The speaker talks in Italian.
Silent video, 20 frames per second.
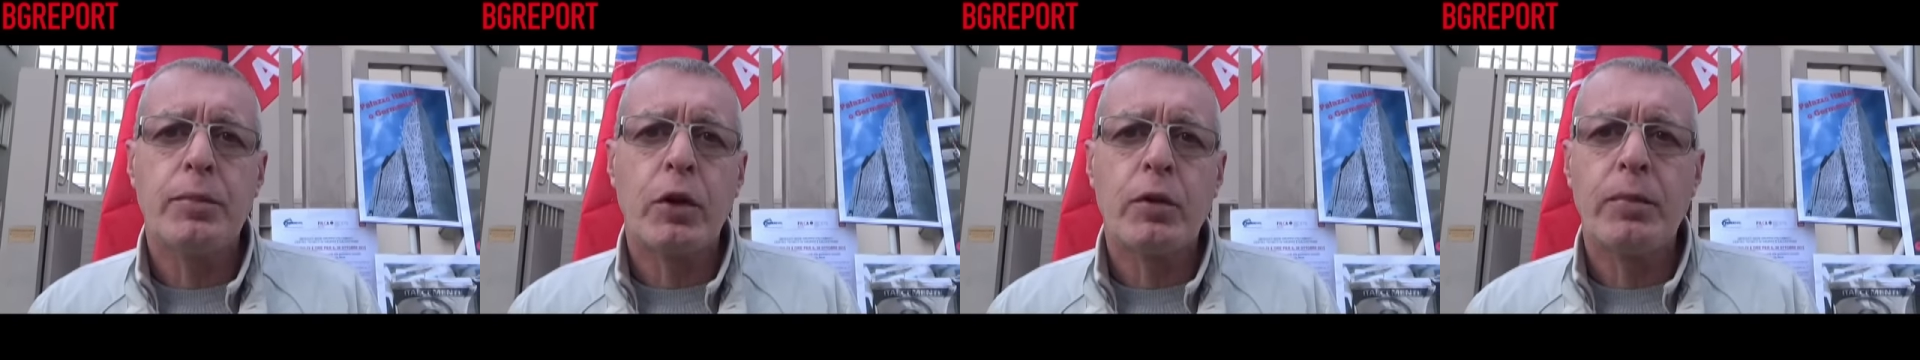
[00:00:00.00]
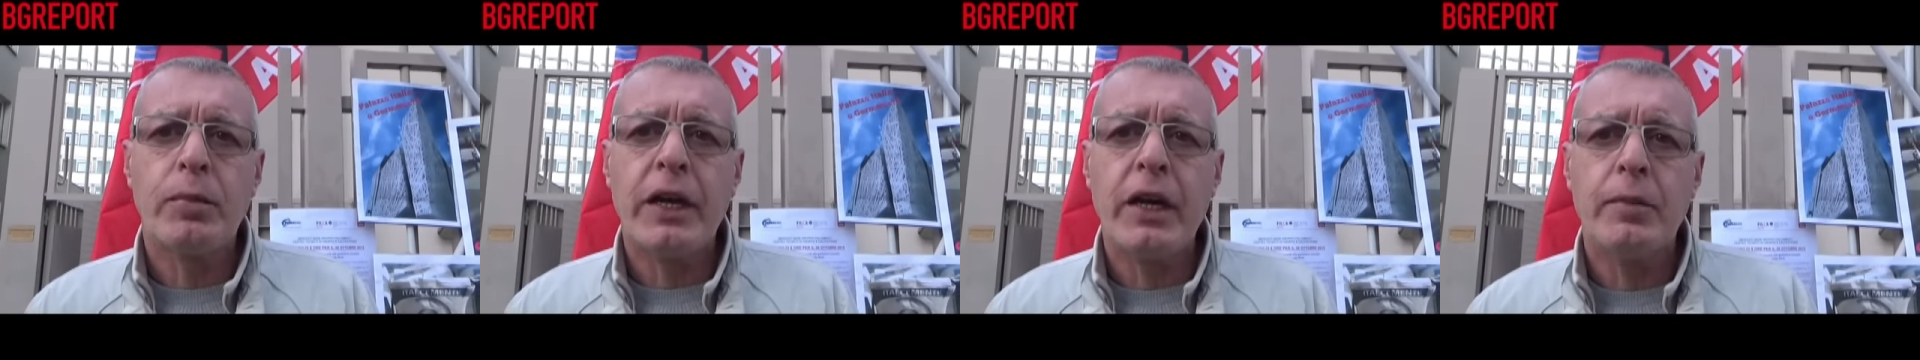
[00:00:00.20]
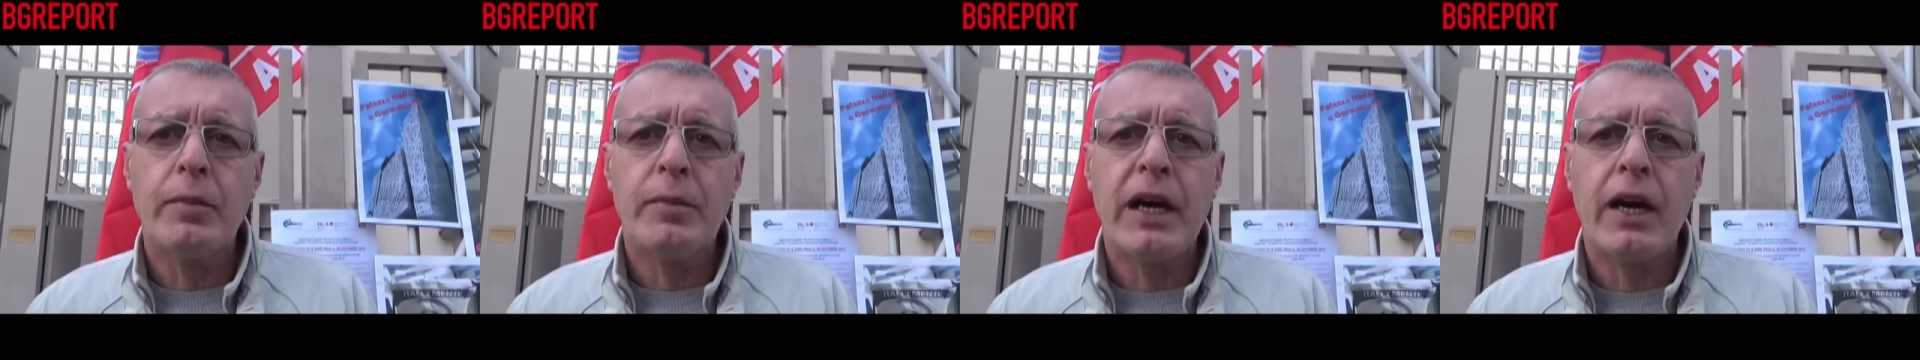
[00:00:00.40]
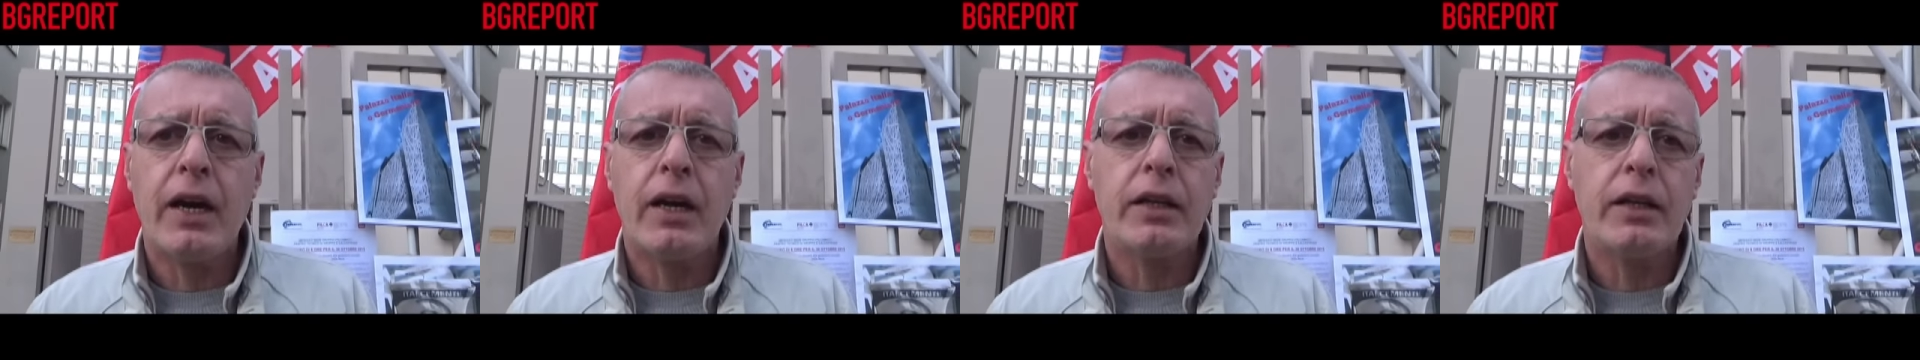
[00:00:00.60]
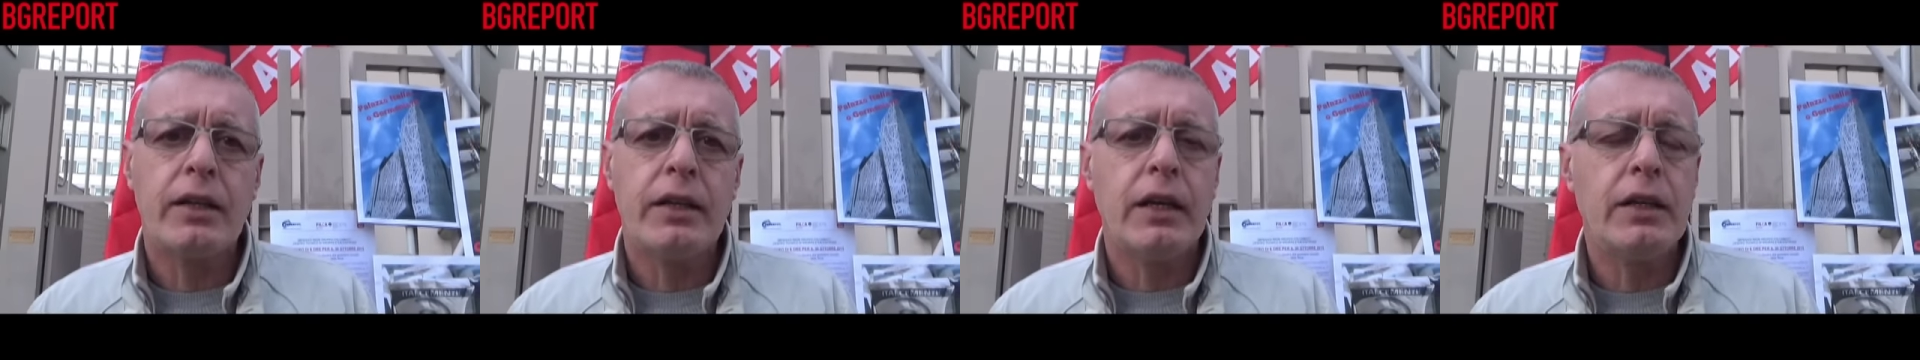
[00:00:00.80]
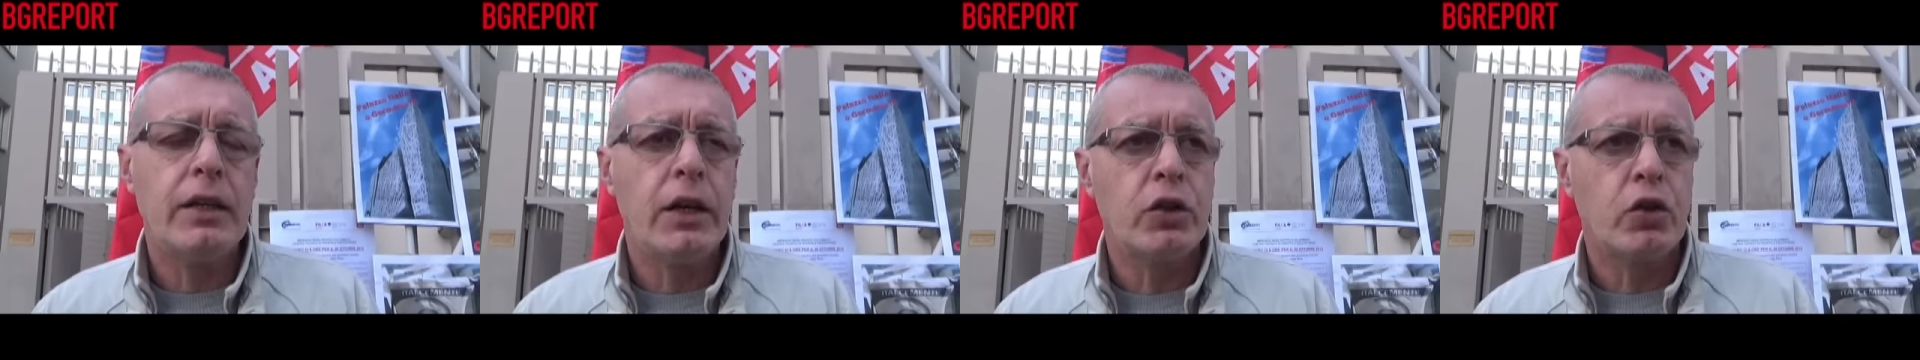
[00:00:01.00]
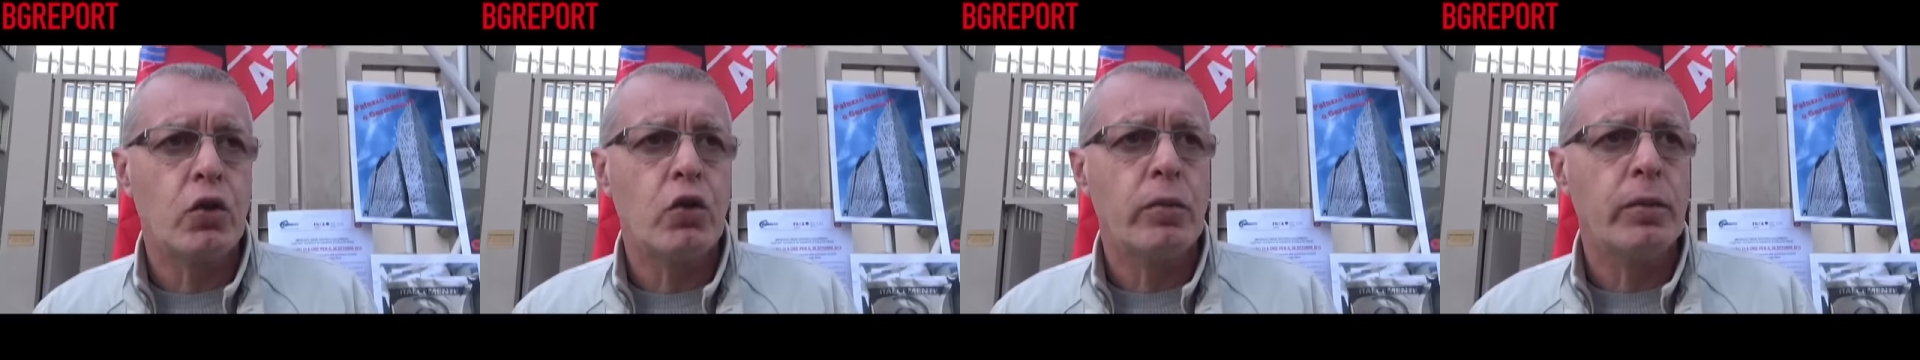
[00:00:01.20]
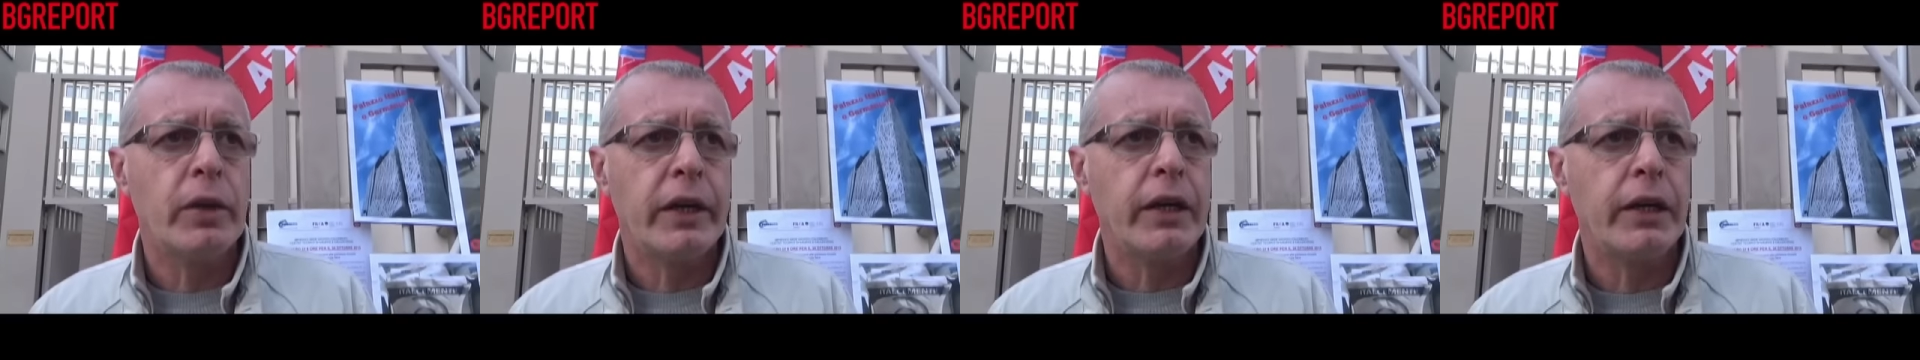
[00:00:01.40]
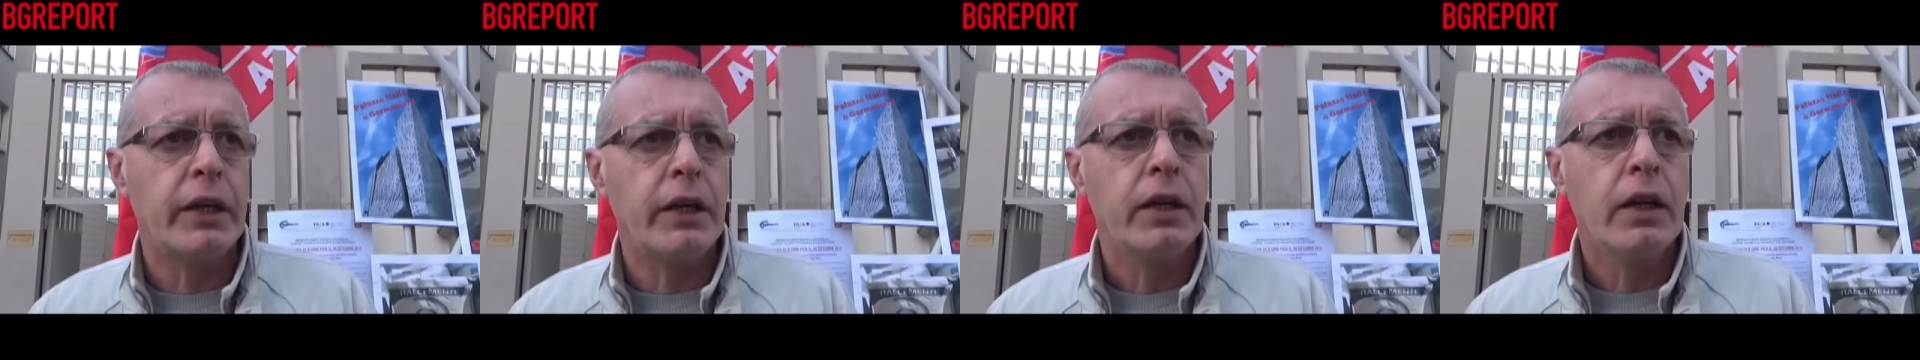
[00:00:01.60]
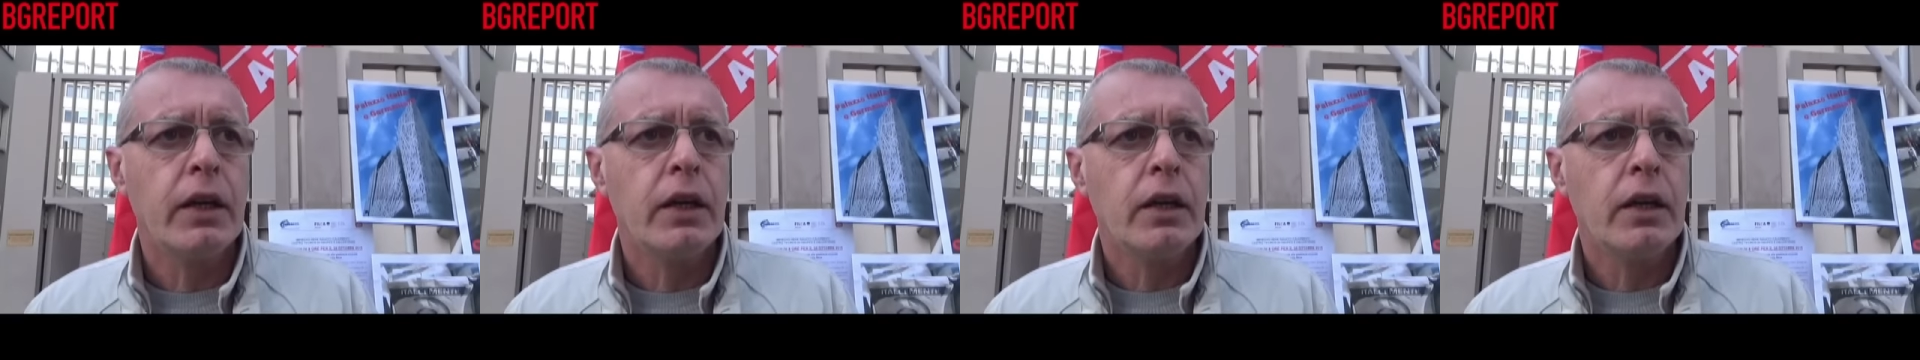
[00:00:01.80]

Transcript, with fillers: problema degli esuberi